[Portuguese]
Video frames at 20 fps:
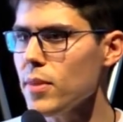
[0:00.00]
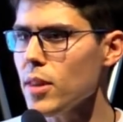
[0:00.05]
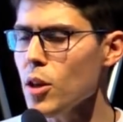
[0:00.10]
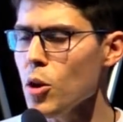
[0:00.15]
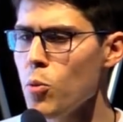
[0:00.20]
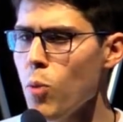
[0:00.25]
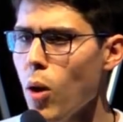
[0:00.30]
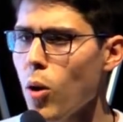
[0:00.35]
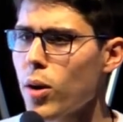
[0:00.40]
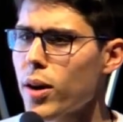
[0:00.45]

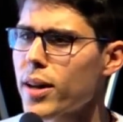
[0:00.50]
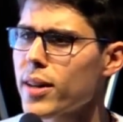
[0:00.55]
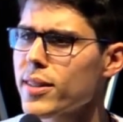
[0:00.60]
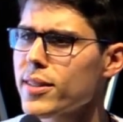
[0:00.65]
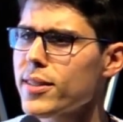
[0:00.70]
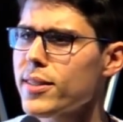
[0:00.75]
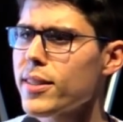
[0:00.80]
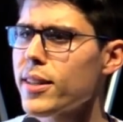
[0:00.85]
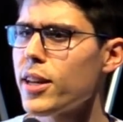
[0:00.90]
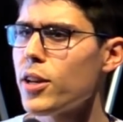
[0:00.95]
o
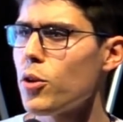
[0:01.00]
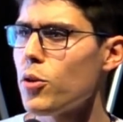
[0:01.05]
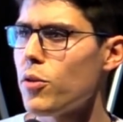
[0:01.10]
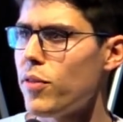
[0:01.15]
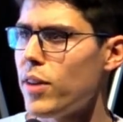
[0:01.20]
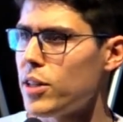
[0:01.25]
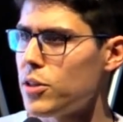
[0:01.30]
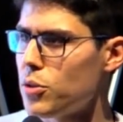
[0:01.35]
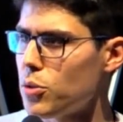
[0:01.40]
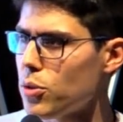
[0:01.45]
alcance
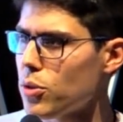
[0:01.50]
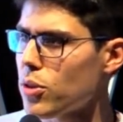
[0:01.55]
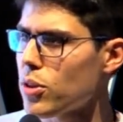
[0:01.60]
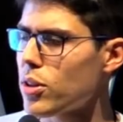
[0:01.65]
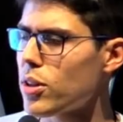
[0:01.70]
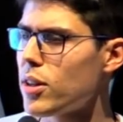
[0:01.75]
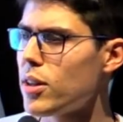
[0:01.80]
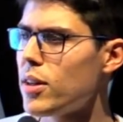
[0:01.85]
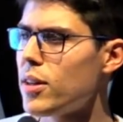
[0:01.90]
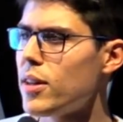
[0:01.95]
renovador
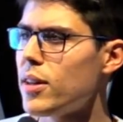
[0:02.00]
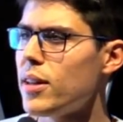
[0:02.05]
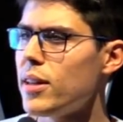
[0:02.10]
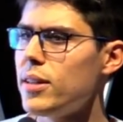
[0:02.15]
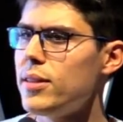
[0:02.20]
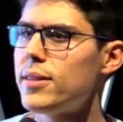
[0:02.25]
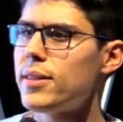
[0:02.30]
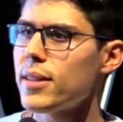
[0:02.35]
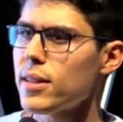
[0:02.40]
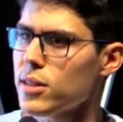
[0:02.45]
e
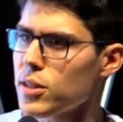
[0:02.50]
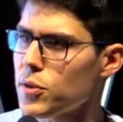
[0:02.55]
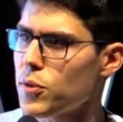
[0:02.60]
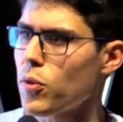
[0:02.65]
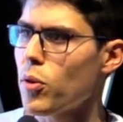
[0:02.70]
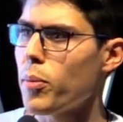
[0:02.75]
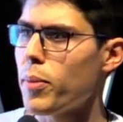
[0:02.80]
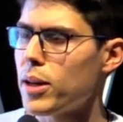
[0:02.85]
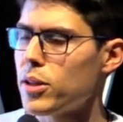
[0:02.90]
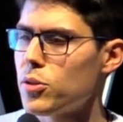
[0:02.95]

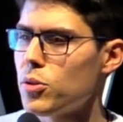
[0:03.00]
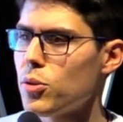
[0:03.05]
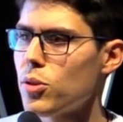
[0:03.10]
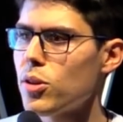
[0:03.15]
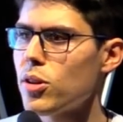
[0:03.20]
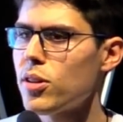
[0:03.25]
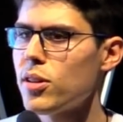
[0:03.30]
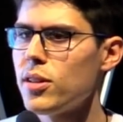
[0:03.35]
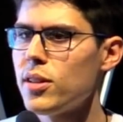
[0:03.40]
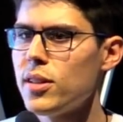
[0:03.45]
transformador
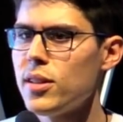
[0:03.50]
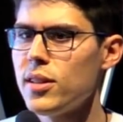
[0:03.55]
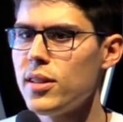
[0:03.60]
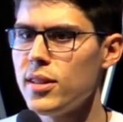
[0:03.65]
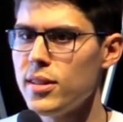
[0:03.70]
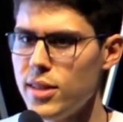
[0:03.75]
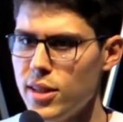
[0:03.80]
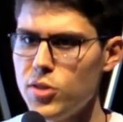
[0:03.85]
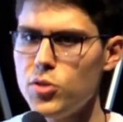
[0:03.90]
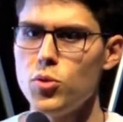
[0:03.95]

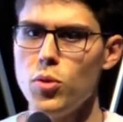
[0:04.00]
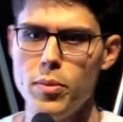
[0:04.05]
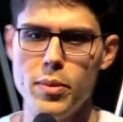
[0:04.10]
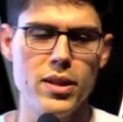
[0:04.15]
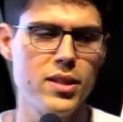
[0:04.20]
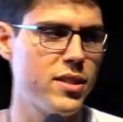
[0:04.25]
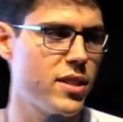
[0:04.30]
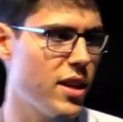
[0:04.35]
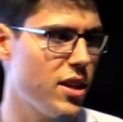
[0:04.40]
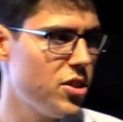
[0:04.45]
da sua
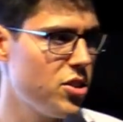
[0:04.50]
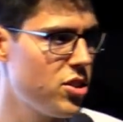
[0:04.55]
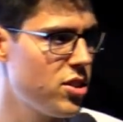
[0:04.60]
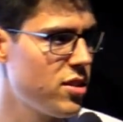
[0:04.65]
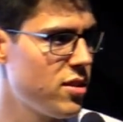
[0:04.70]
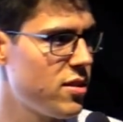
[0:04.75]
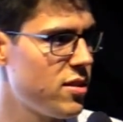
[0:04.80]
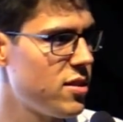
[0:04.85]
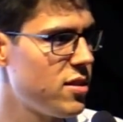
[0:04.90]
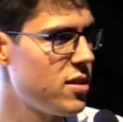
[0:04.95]
mensagem.
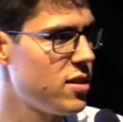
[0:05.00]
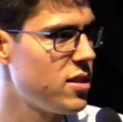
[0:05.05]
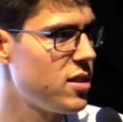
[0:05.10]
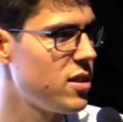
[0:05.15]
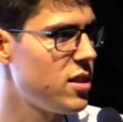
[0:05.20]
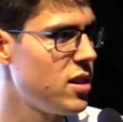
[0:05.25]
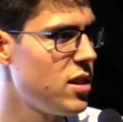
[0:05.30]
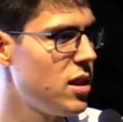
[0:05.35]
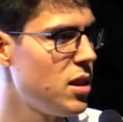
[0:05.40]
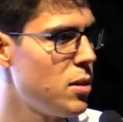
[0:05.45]

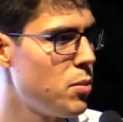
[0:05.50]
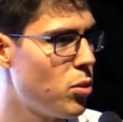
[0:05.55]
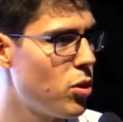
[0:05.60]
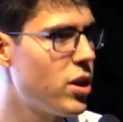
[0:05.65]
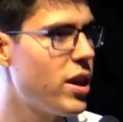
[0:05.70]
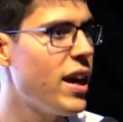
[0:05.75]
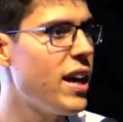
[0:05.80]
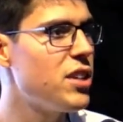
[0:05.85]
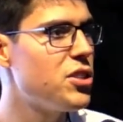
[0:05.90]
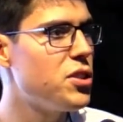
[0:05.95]

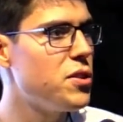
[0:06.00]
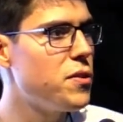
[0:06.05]
Porque é de